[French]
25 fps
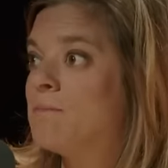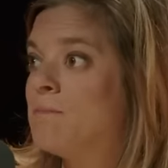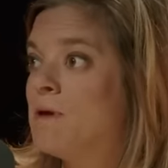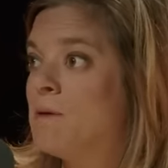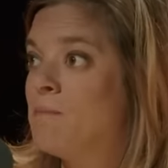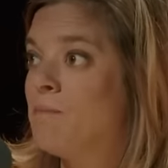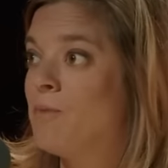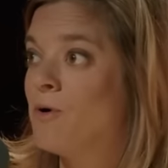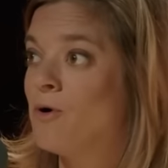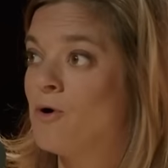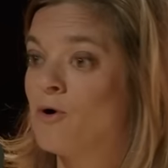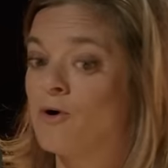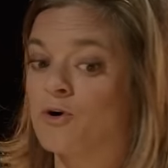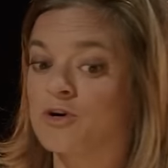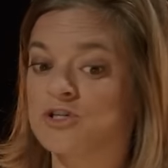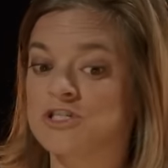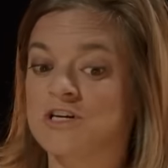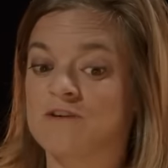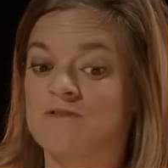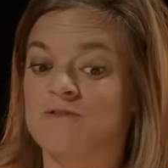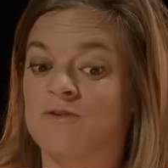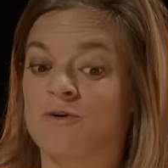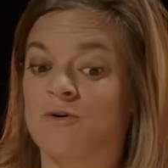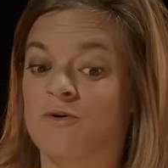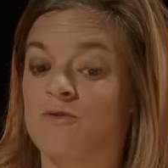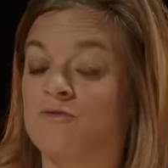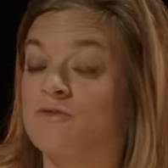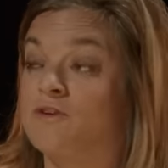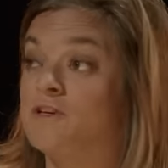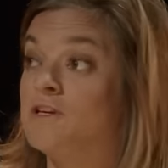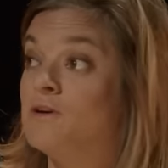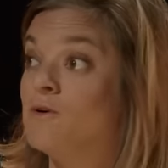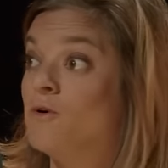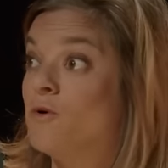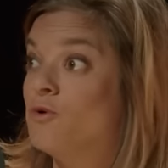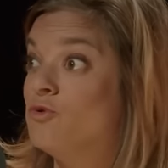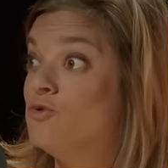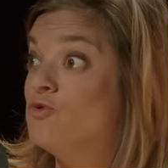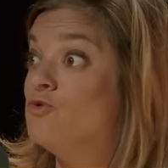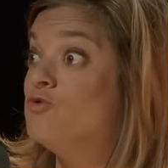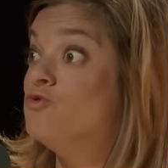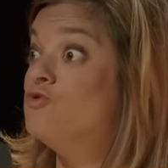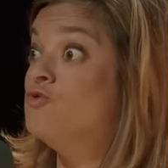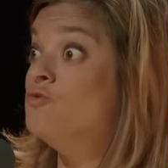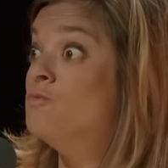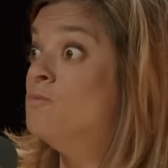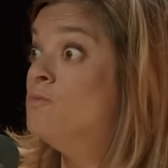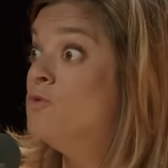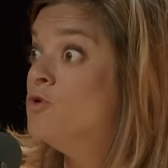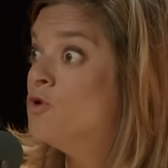mes peurs, j'avais envie euh,
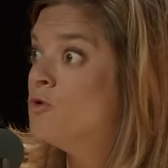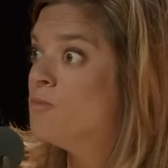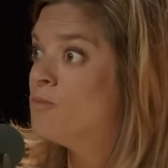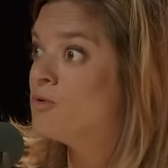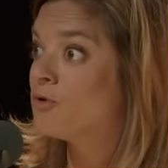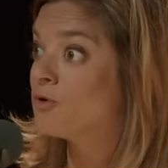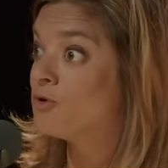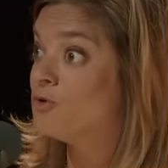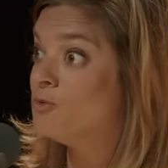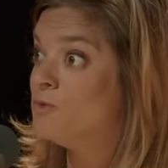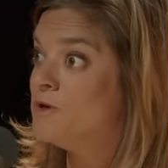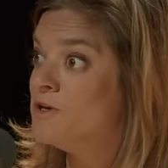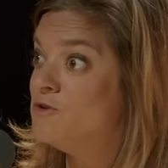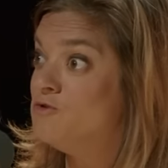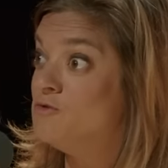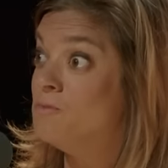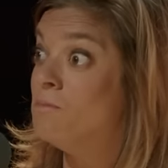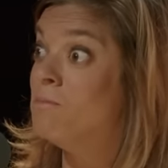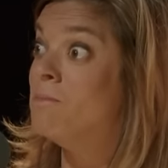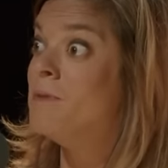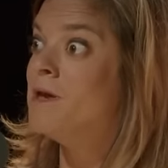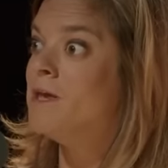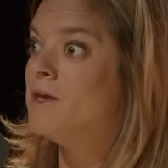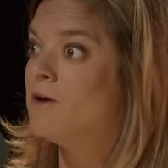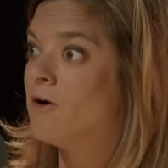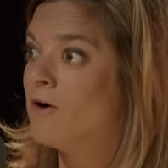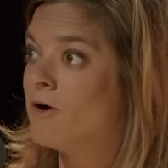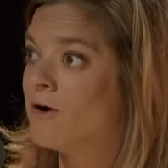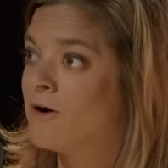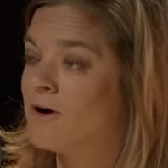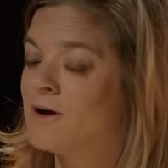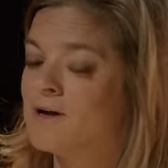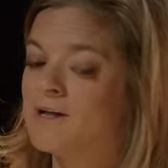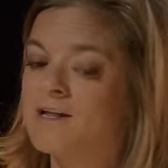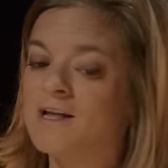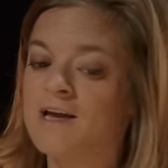du mieux pour lui, du meilleur.